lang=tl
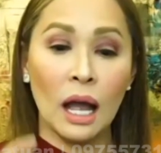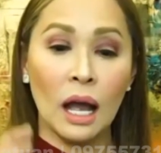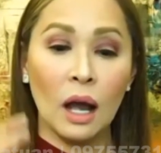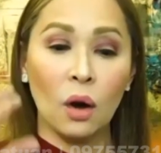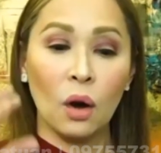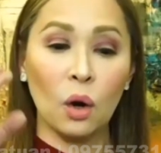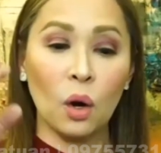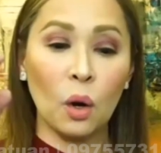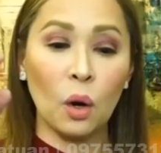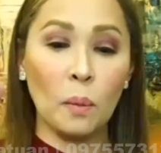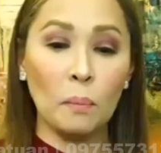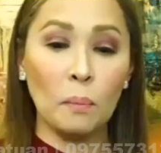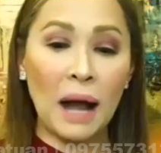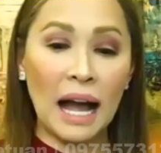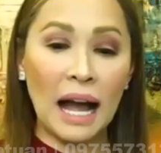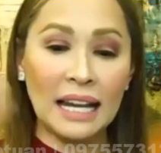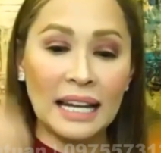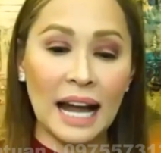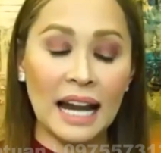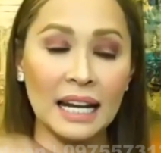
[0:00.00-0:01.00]
o
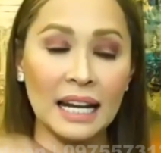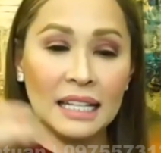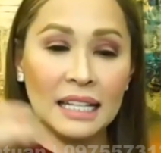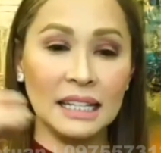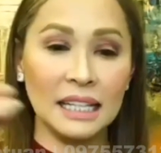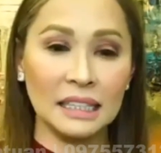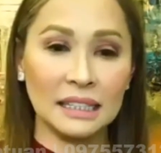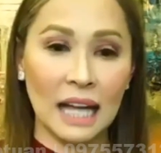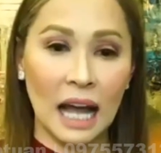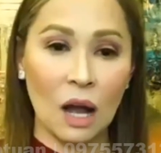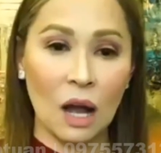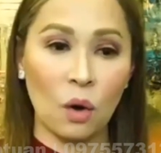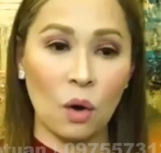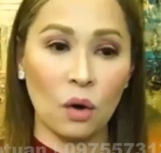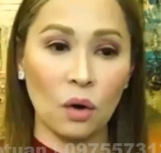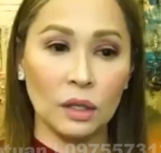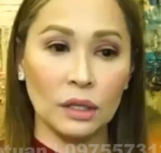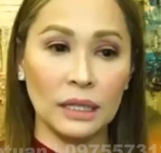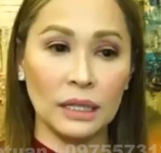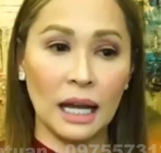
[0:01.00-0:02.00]
maalala ng tao
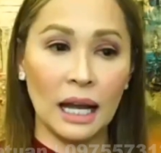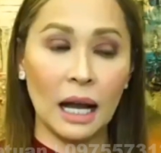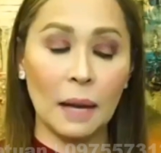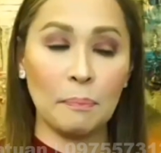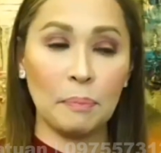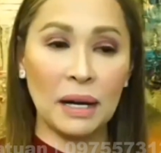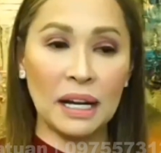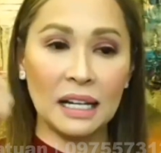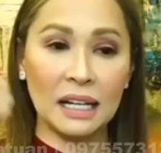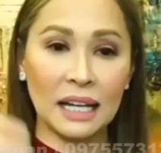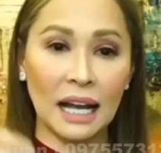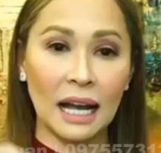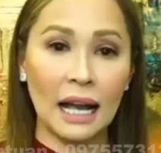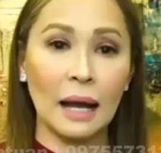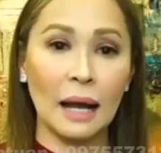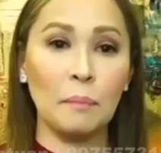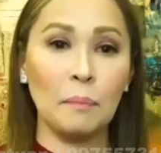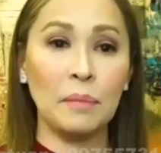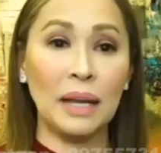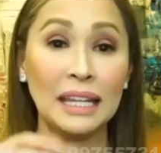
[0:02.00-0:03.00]
na kapag
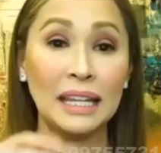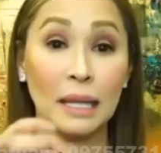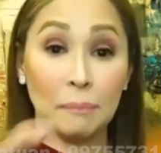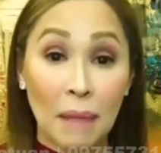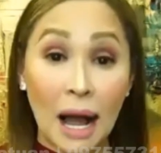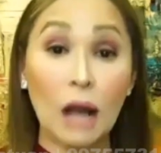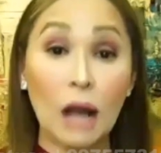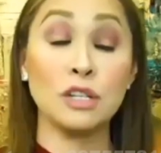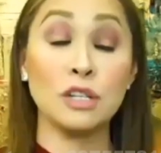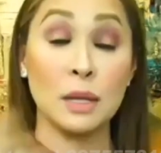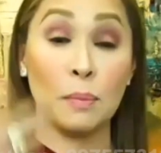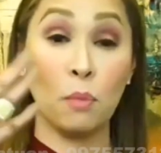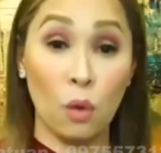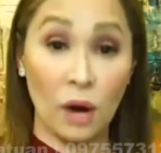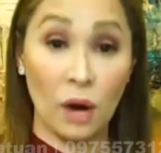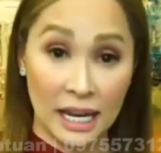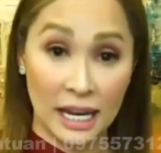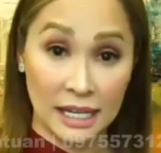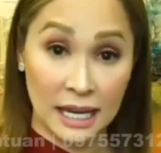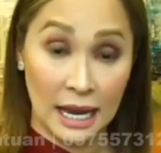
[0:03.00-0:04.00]
ka may nabago sa
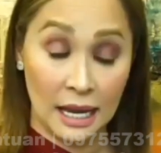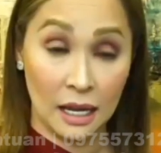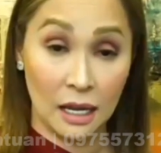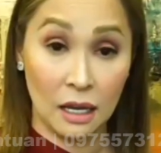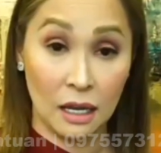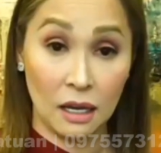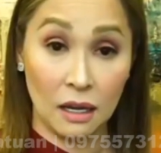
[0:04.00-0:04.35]
buhay niya,